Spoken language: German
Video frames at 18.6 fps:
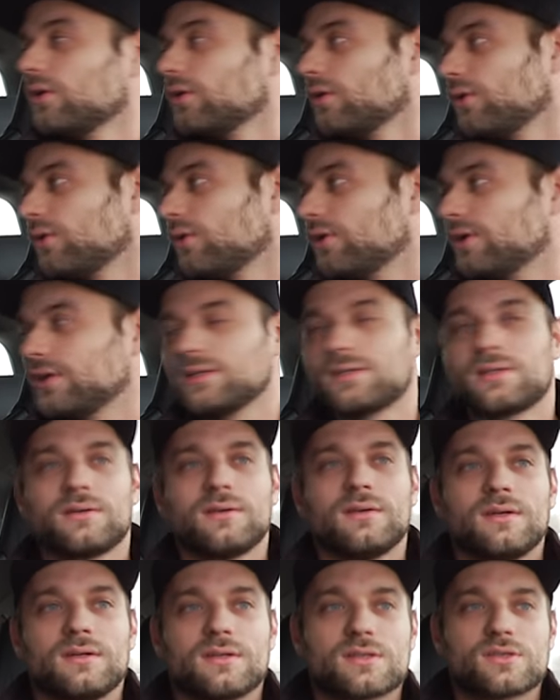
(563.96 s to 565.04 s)
Und
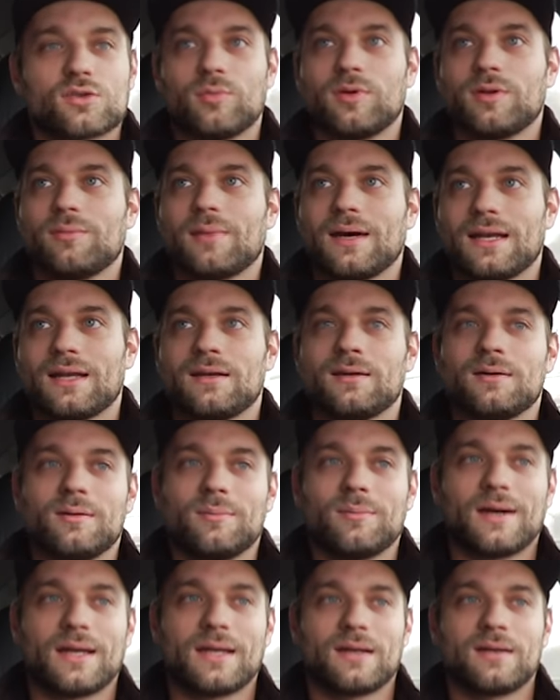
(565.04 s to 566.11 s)
Somit man,
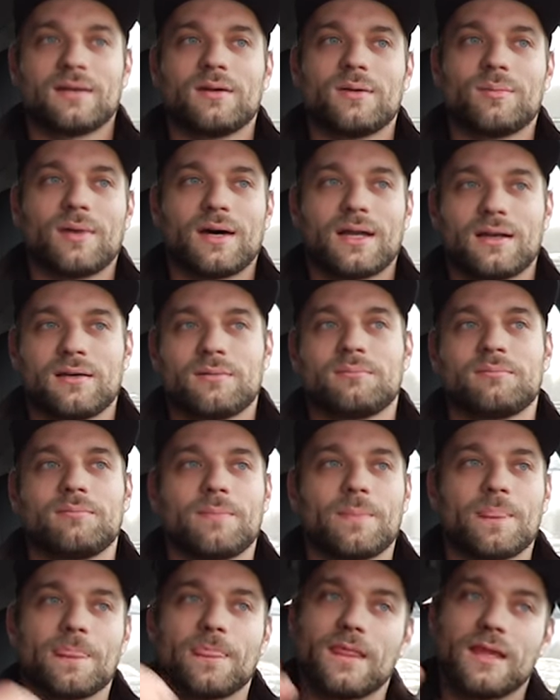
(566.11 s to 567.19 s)
man, man,
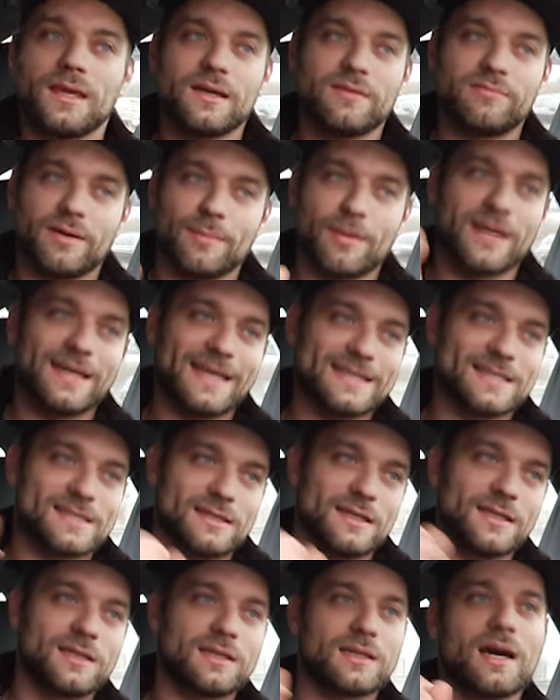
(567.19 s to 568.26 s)
wenn man
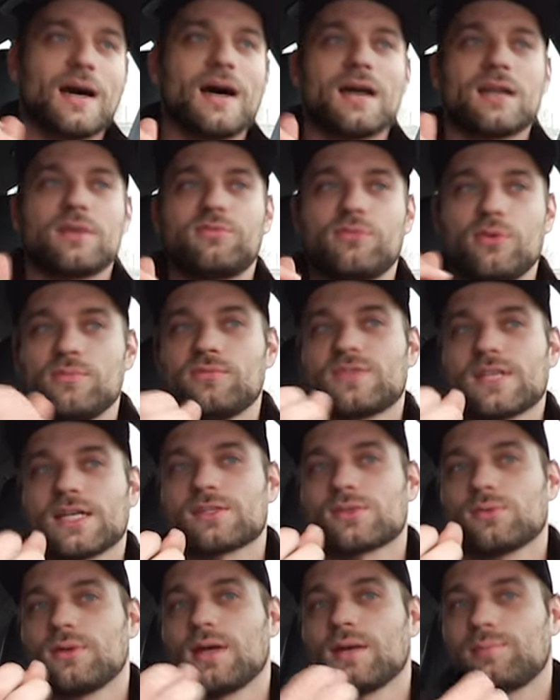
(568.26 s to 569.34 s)
jetzt nicht gerade 500,
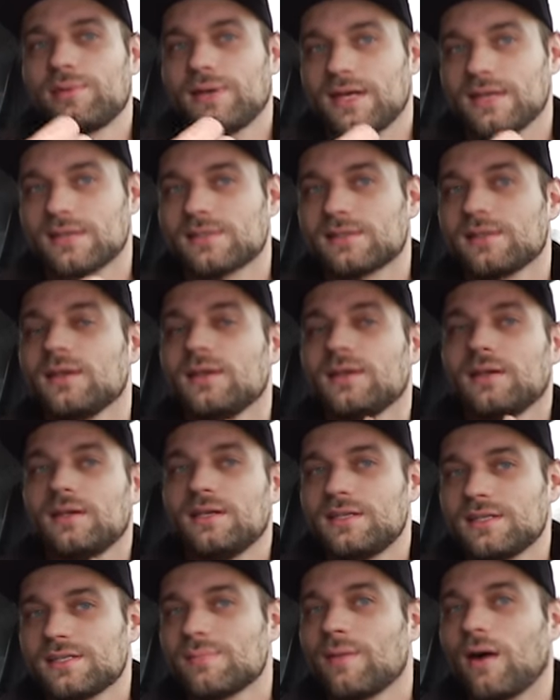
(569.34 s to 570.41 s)
600 PS
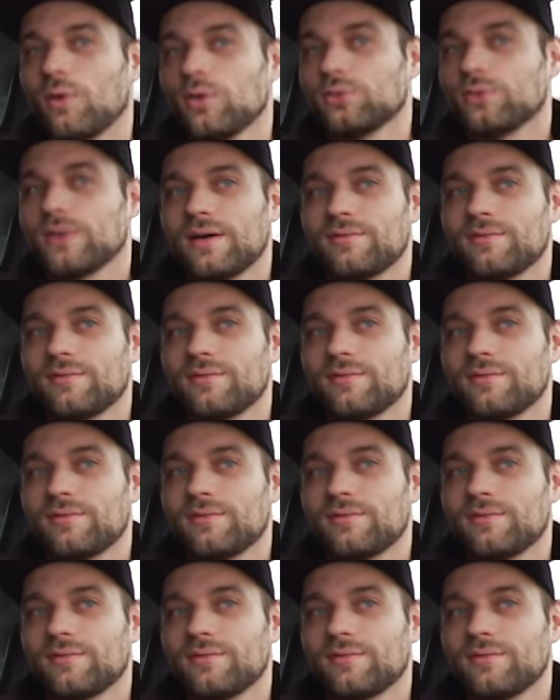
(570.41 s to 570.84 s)
in diesem Auto